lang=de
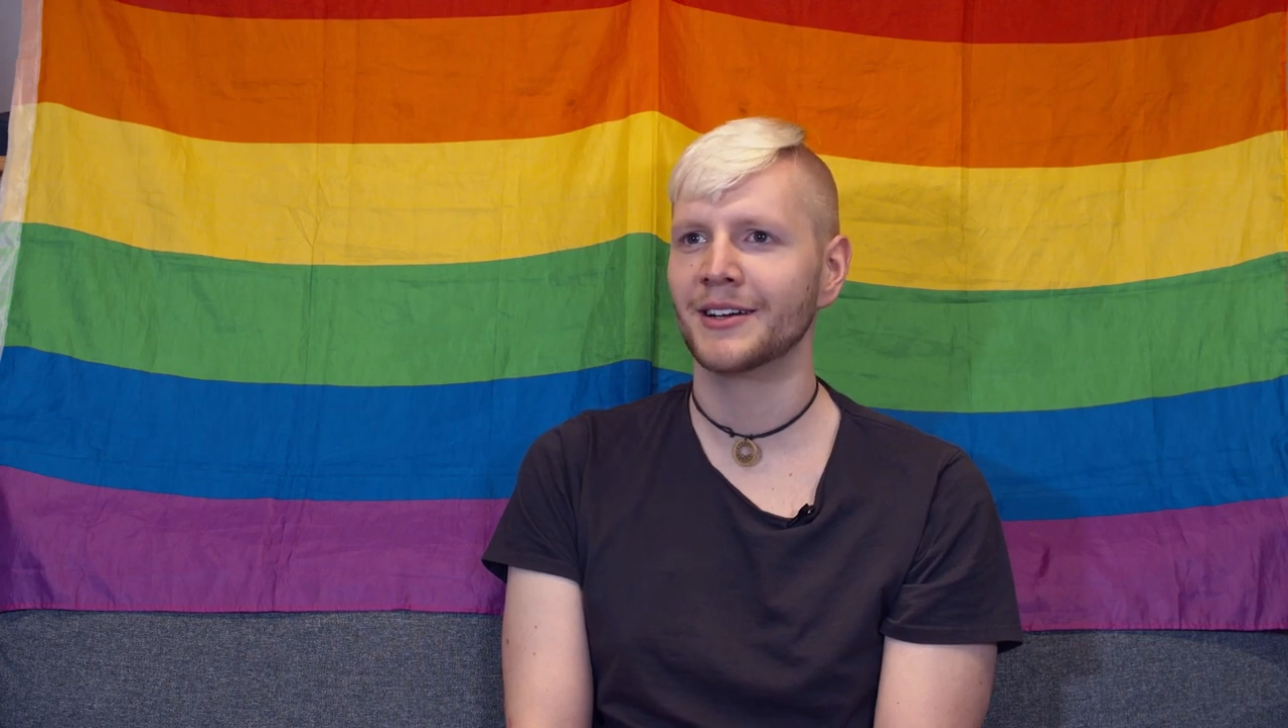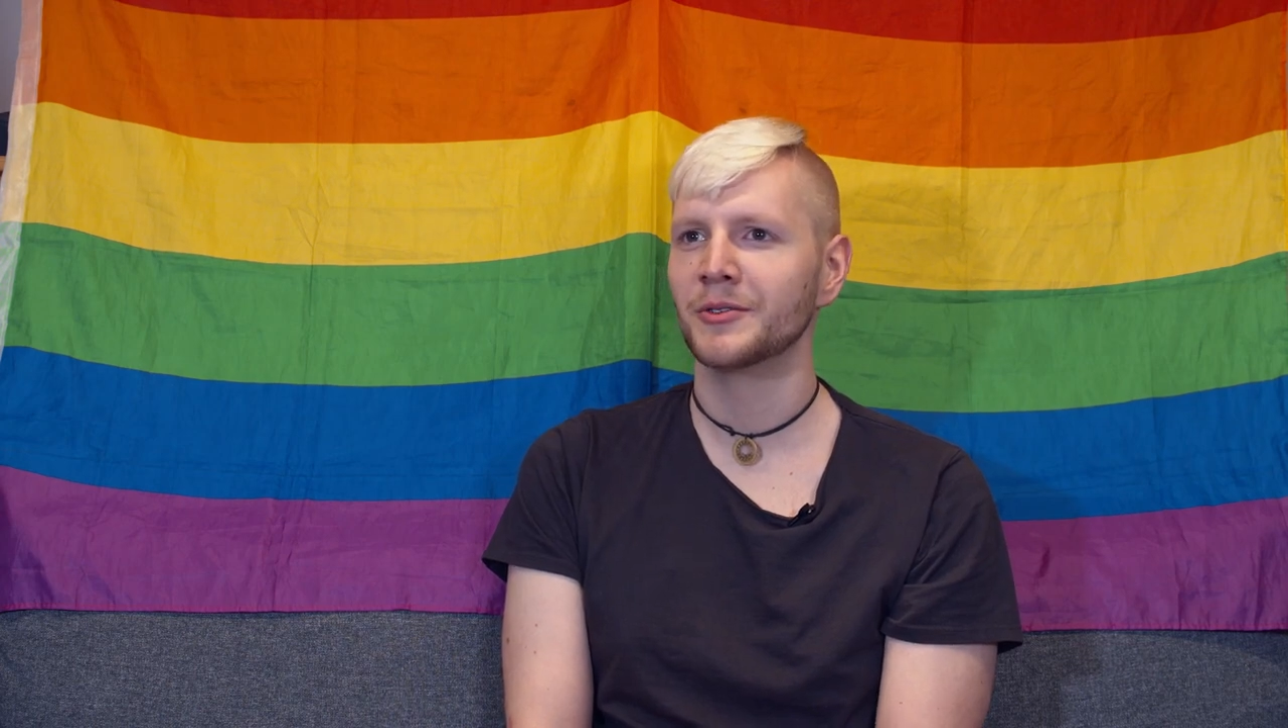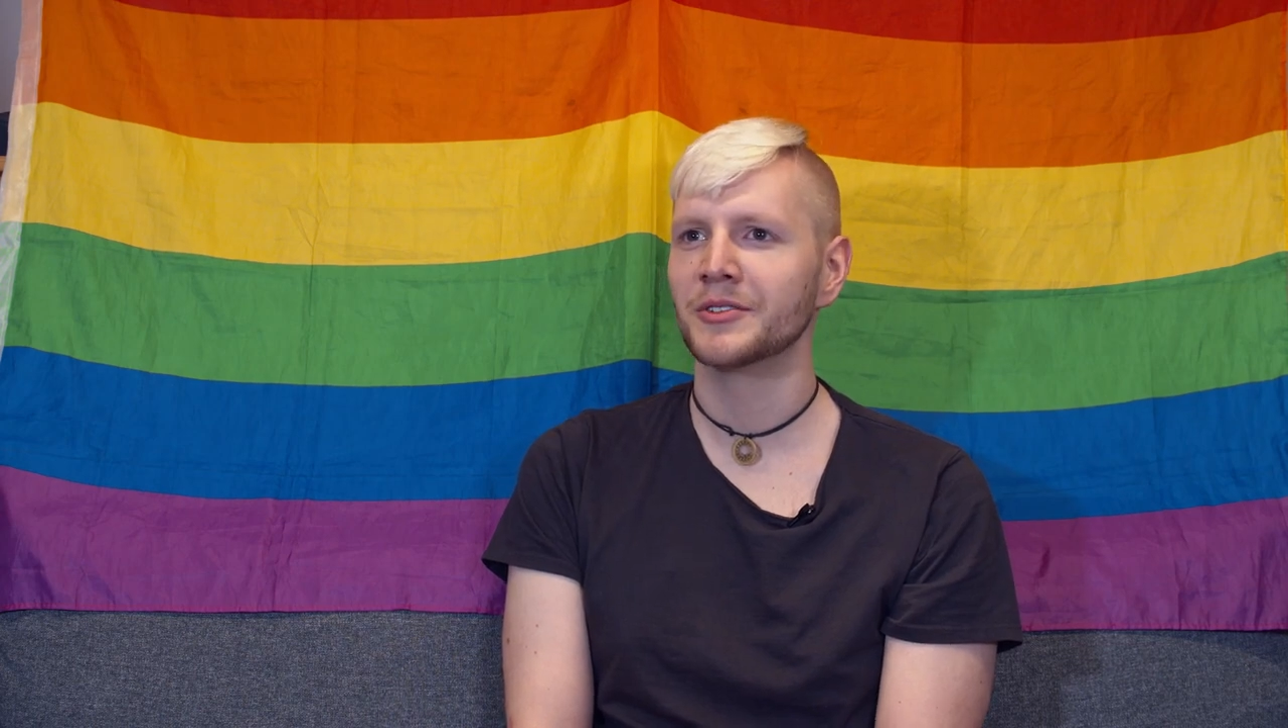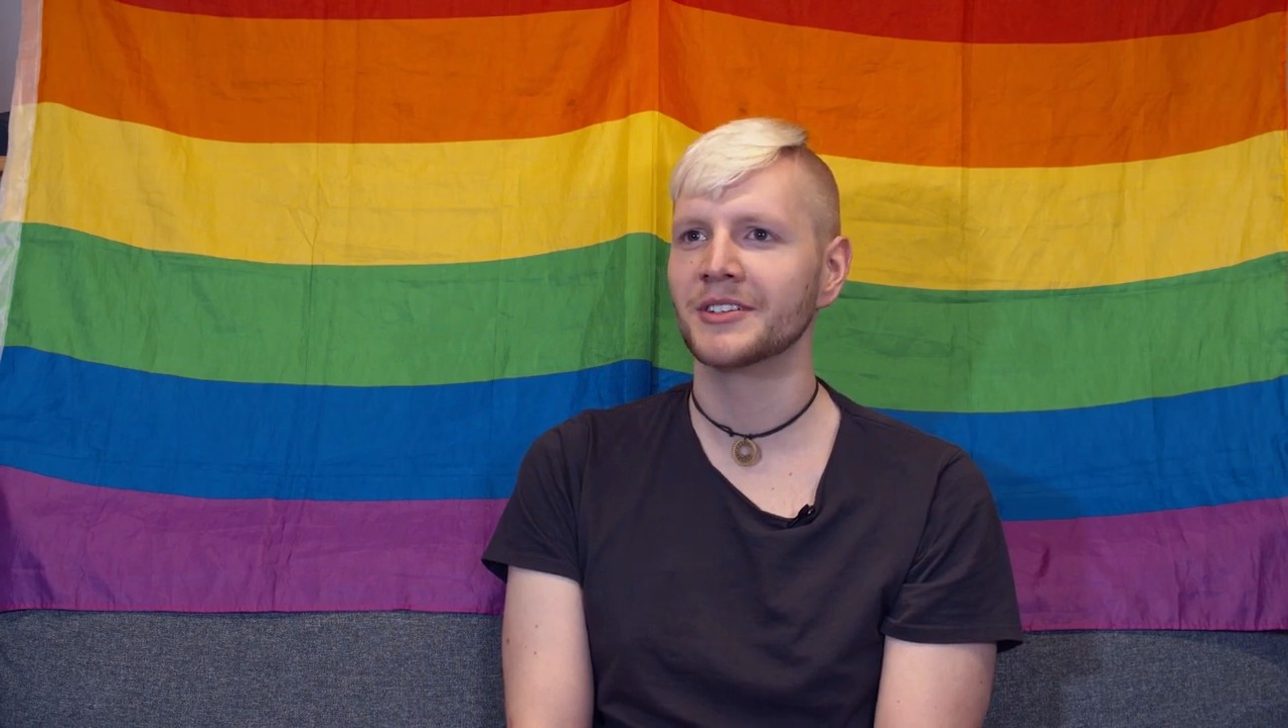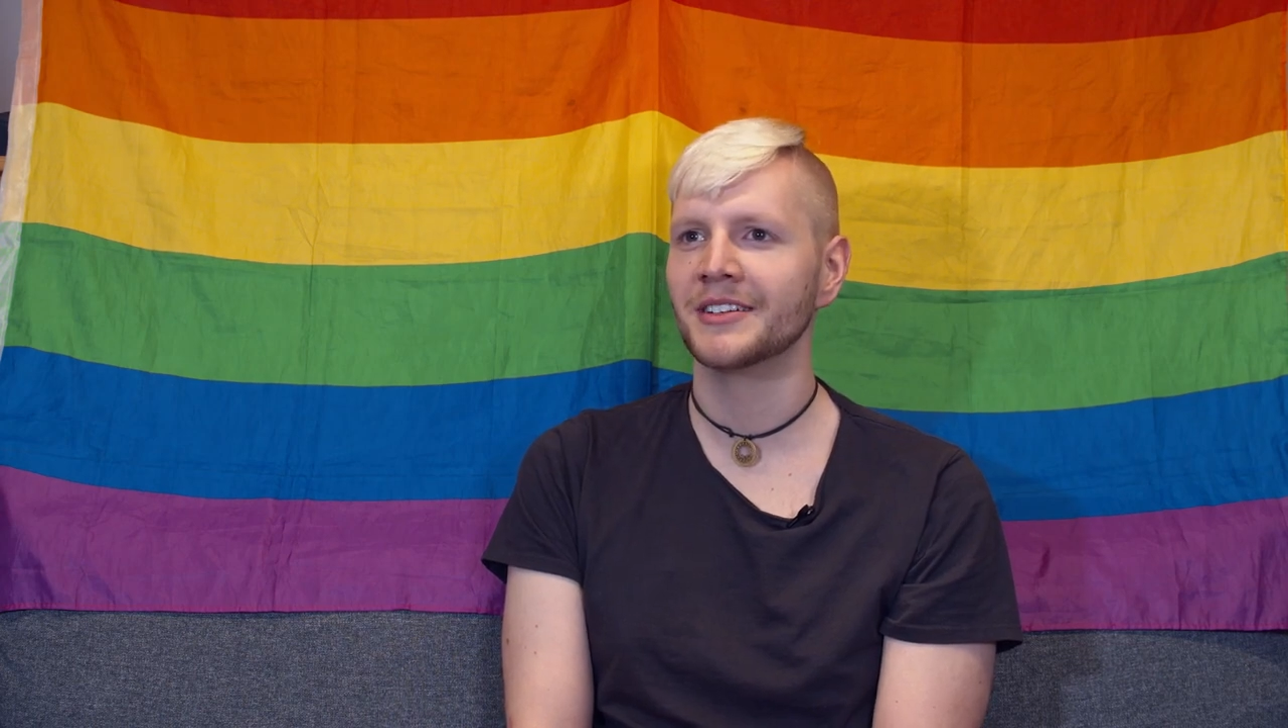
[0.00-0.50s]

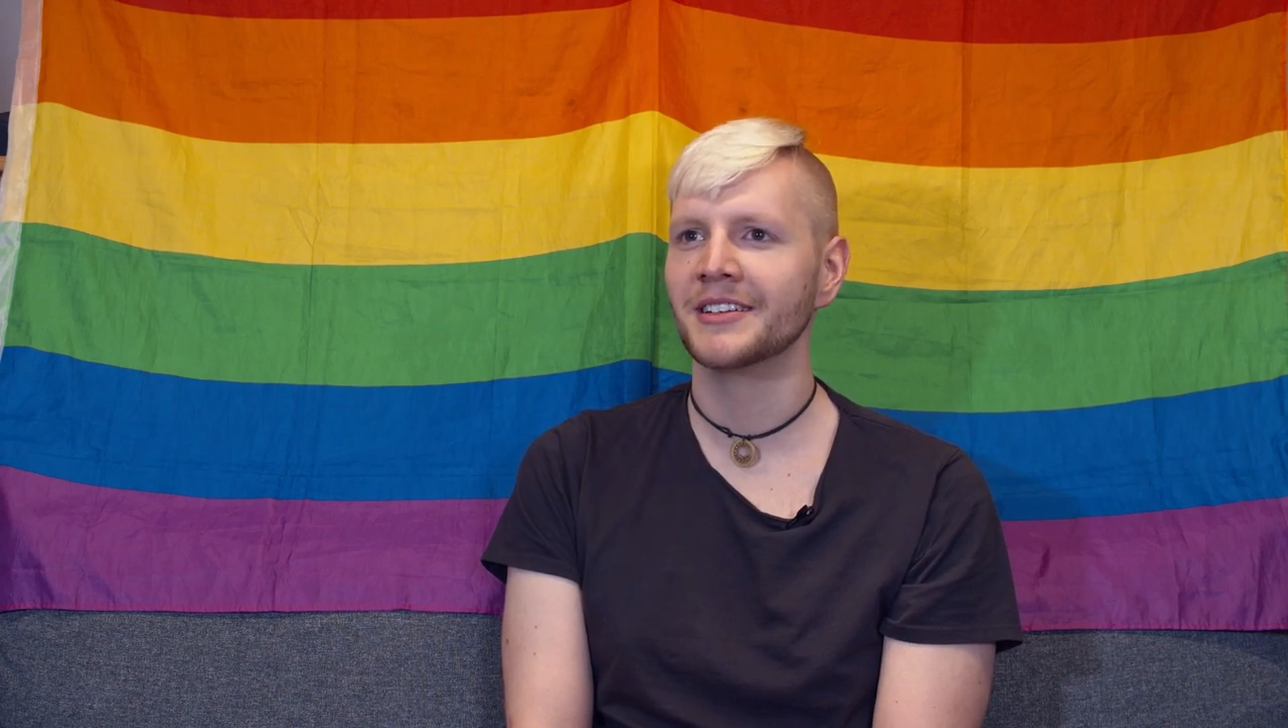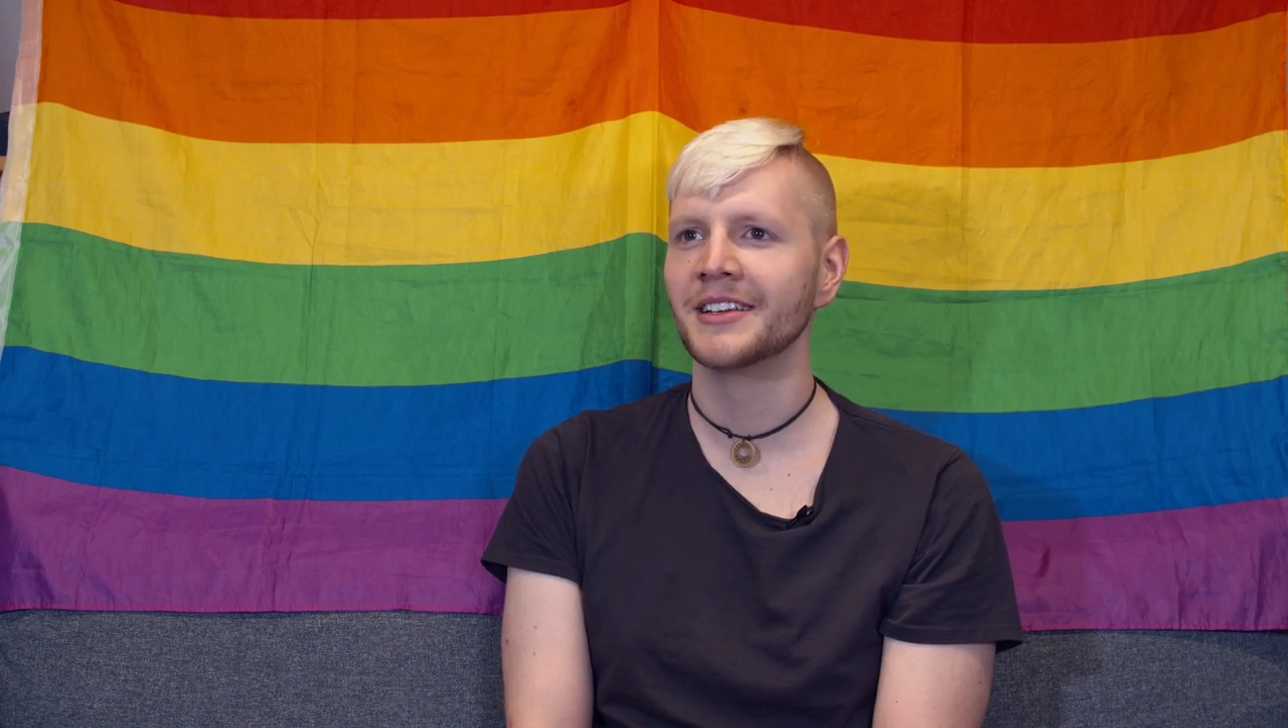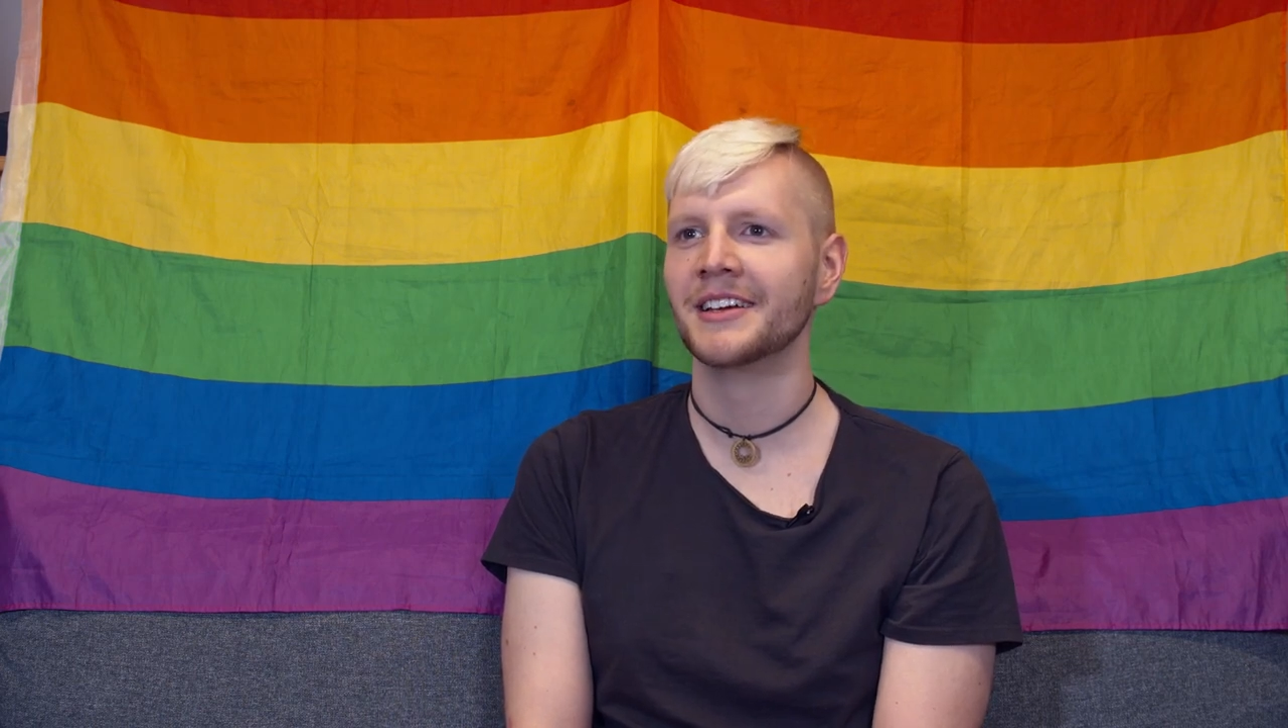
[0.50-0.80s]
kuscheln.